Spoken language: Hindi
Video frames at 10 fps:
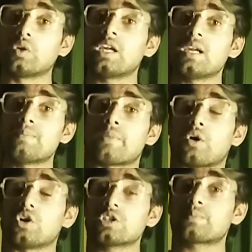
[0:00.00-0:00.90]
तूने
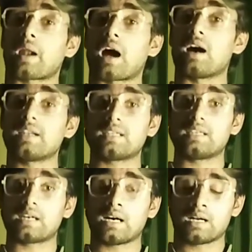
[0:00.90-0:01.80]
बहुत प्रहार
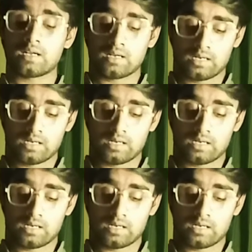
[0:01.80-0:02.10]
किया